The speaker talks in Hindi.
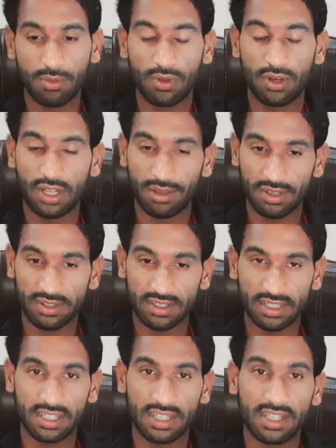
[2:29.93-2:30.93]
वो लगवा
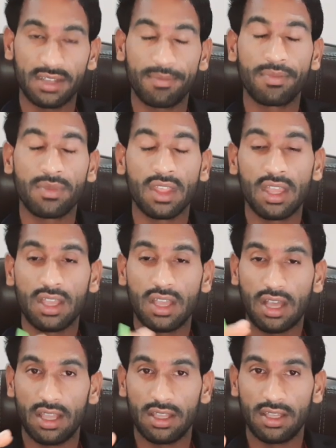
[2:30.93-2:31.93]
सकते
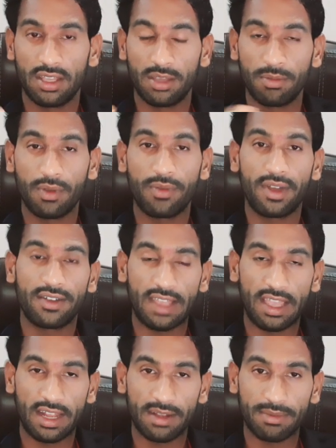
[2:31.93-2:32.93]
हैं हीमोफेट
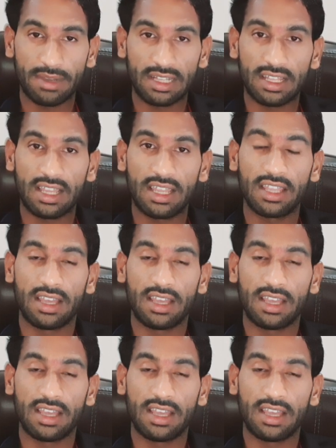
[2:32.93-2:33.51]
साइरप आता है